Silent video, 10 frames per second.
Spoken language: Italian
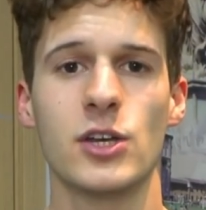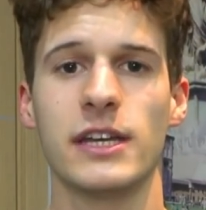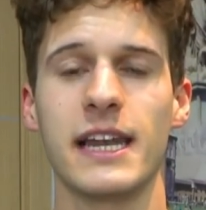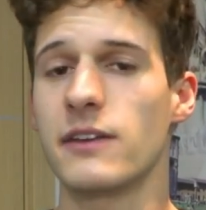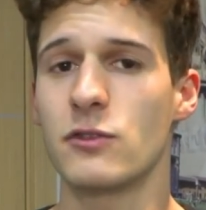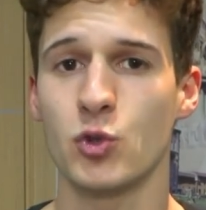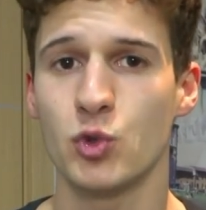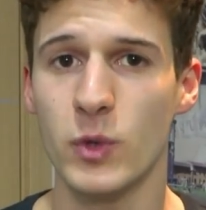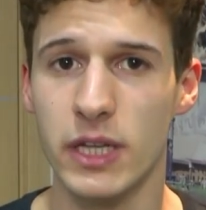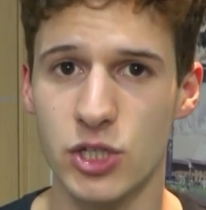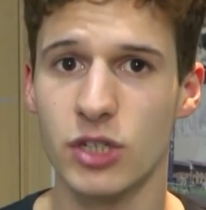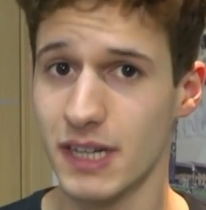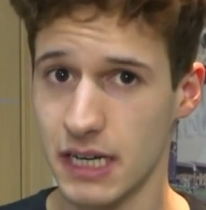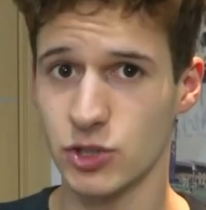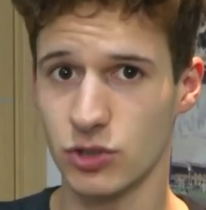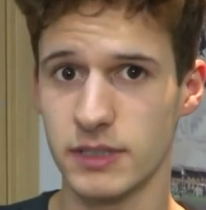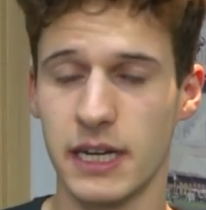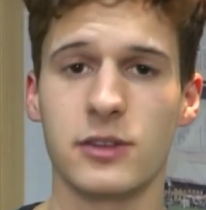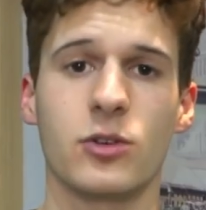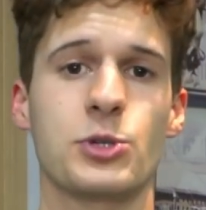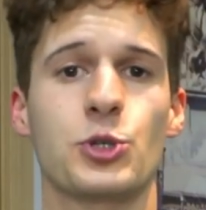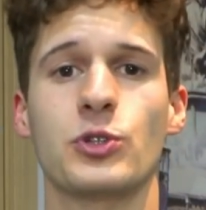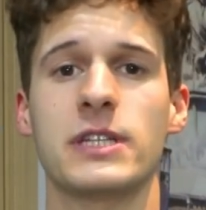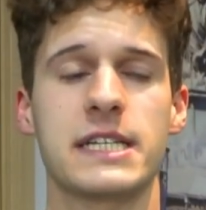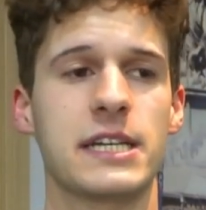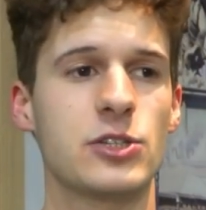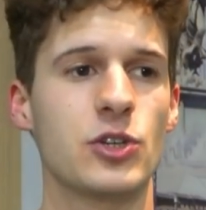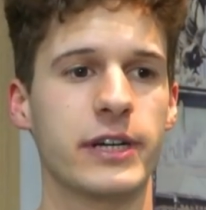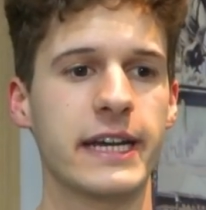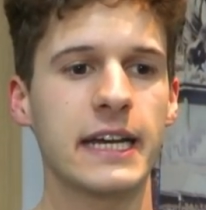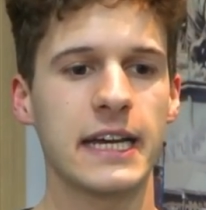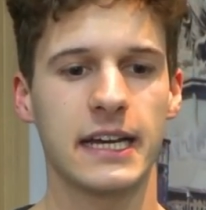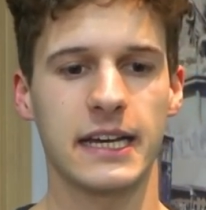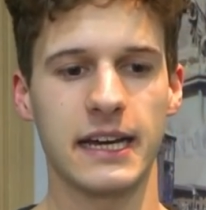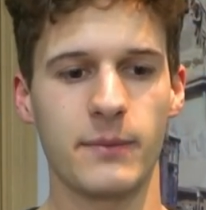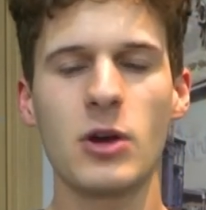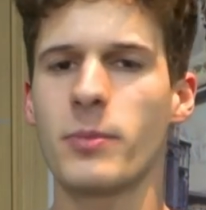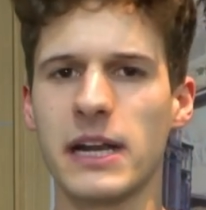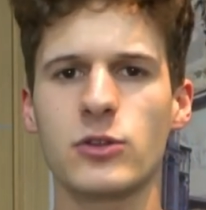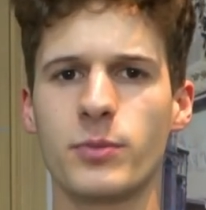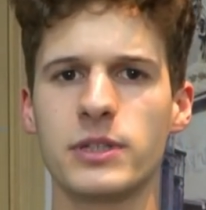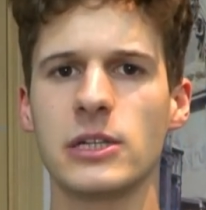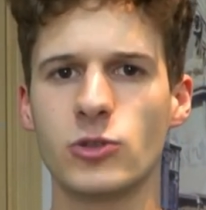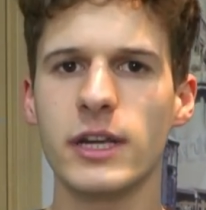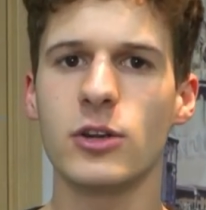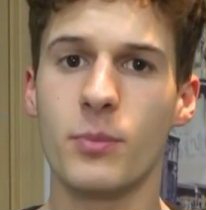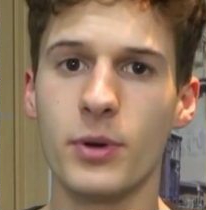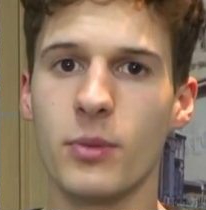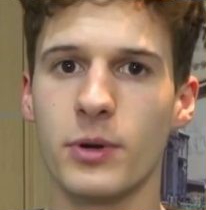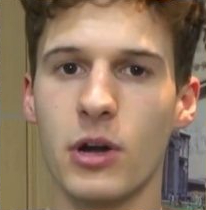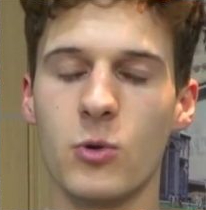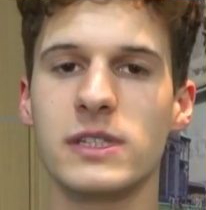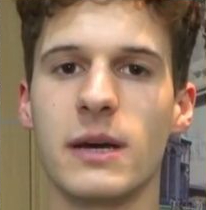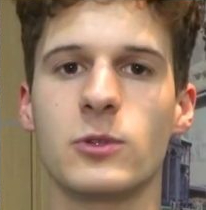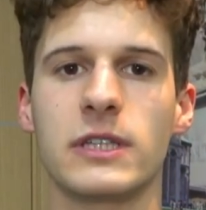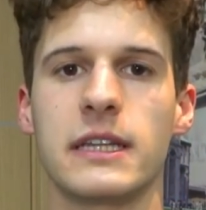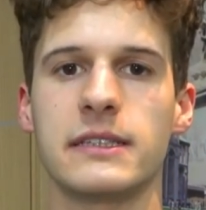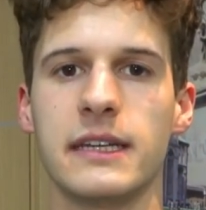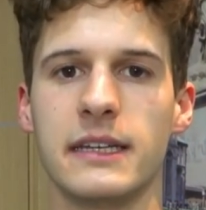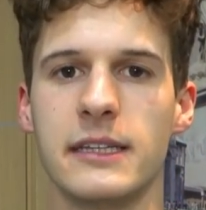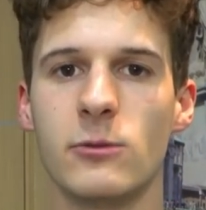in live su Twitch, ve la lascio tra l'altro qui sotto in descrizione, eh, abbiamo parlato un po' del Torino proprio nell'ultima puntata di, di,